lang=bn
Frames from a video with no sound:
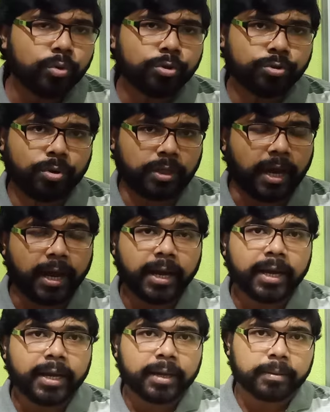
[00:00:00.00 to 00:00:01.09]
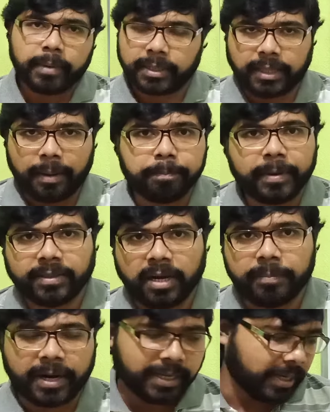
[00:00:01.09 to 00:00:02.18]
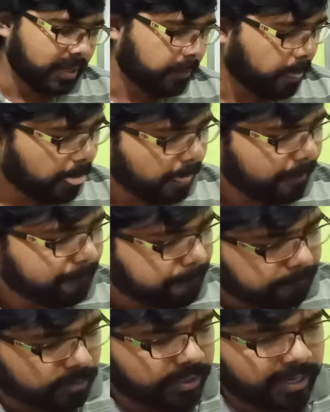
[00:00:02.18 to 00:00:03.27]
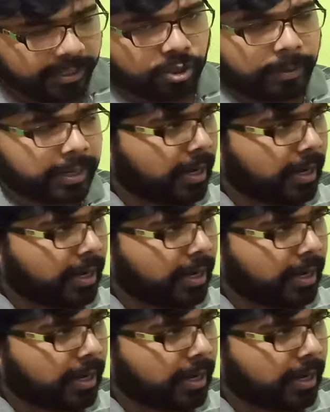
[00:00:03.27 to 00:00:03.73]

উষ্ণতা বা তাপমাত্রা মানে কি সেটা আগে সবাই